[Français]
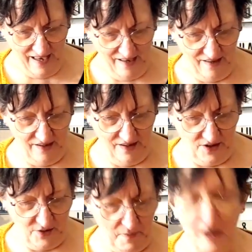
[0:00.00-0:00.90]

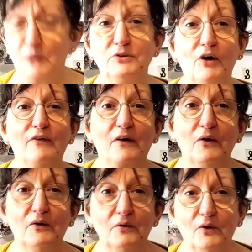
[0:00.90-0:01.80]
Euh, bah, écoutez, on,
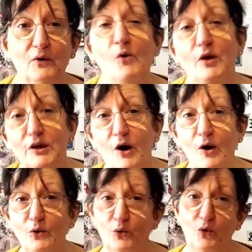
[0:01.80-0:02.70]
on
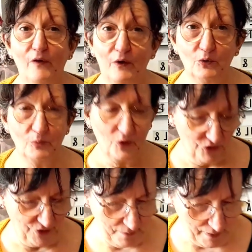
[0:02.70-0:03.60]
rigole, donc on va
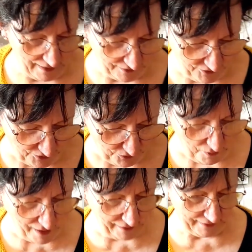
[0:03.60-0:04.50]
commencer par
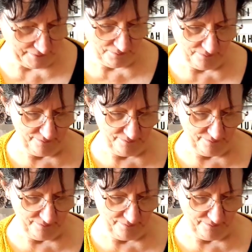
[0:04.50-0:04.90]
l'accessoire.